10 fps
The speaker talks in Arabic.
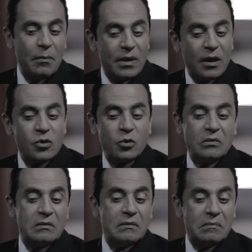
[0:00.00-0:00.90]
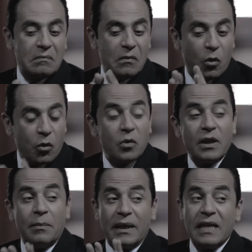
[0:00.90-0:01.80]
بيرصد
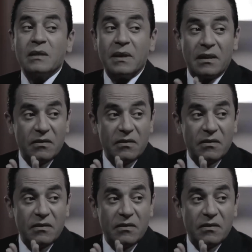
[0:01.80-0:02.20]
خروجنا من ازمه